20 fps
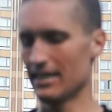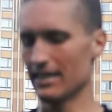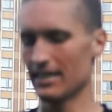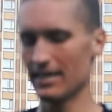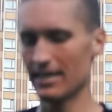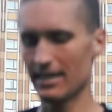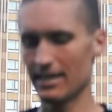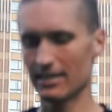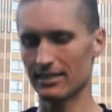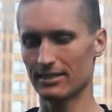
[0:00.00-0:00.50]

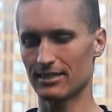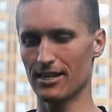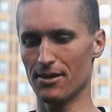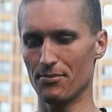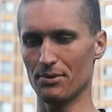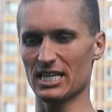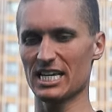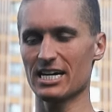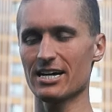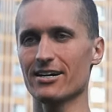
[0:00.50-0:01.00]
И
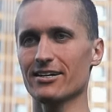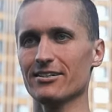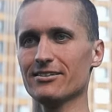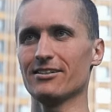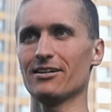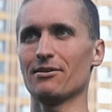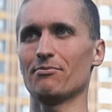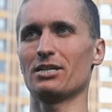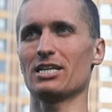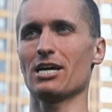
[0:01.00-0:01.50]
для меня,
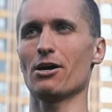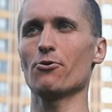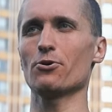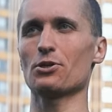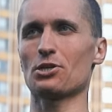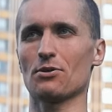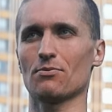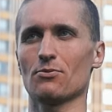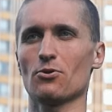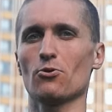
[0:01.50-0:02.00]
меня
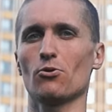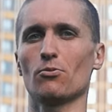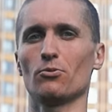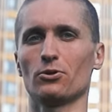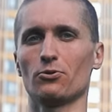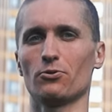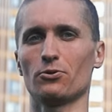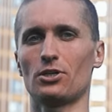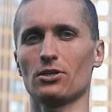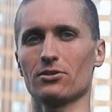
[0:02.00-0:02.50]
очень многому
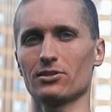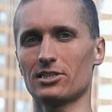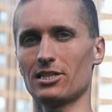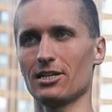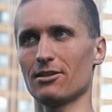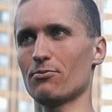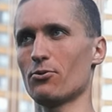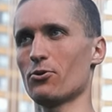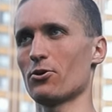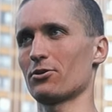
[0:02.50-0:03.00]
научил
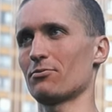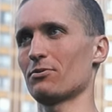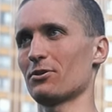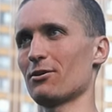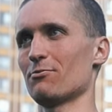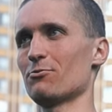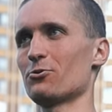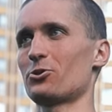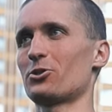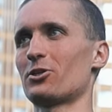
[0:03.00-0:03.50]
скейтборд,
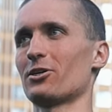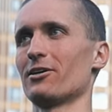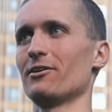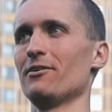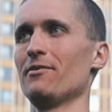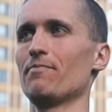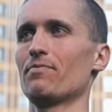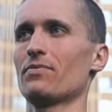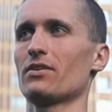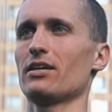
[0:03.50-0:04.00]
потому
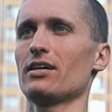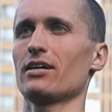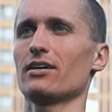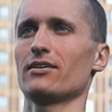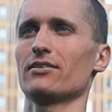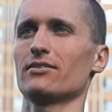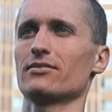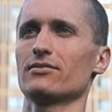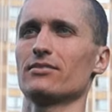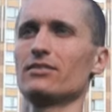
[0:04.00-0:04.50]
что
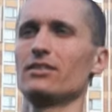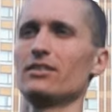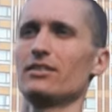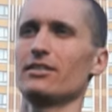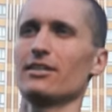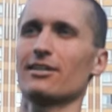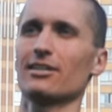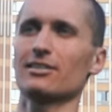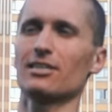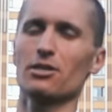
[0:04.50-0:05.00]
я,
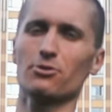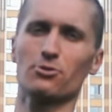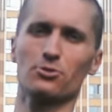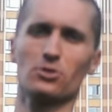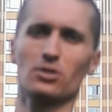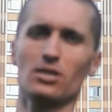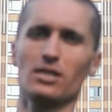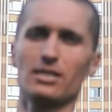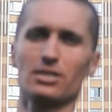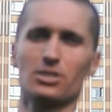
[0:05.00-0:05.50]
я катаюсь
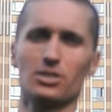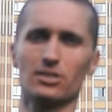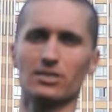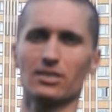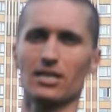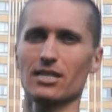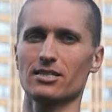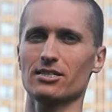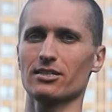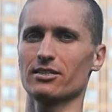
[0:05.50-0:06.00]
уже лет
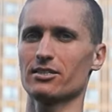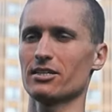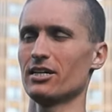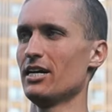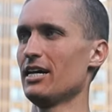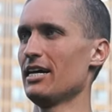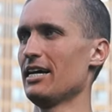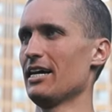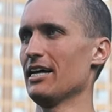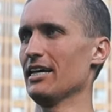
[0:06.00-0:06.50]
16,
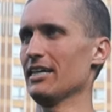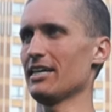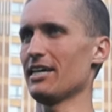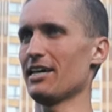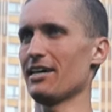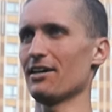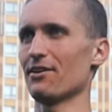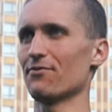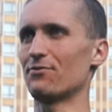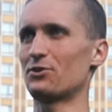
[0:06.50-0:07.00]

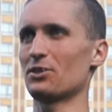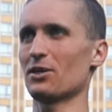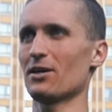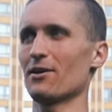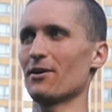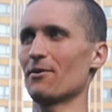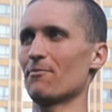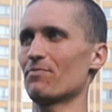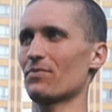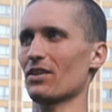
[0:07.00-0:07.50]
и
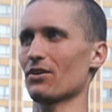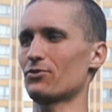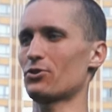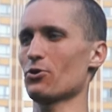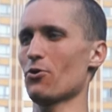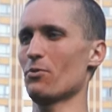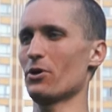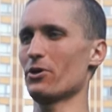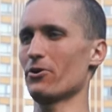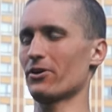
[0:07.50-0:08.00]
вся,
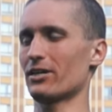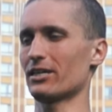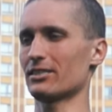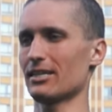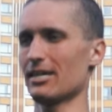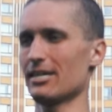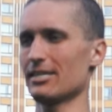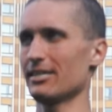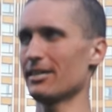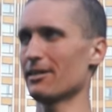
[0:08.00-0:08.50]
все мое
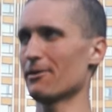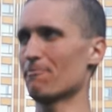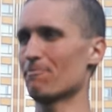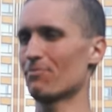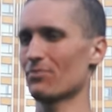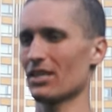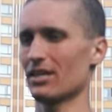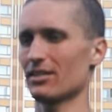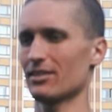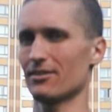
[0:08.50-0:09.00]
катание –
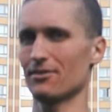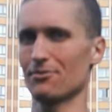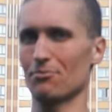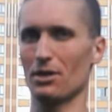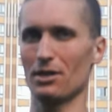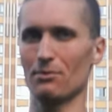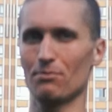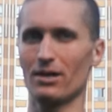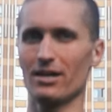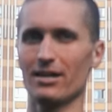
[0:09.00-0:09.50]
это
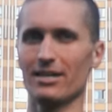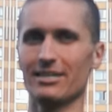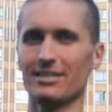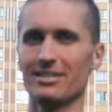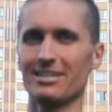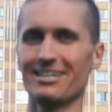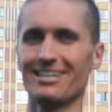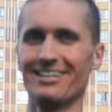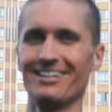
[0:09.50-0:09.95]
борьба и,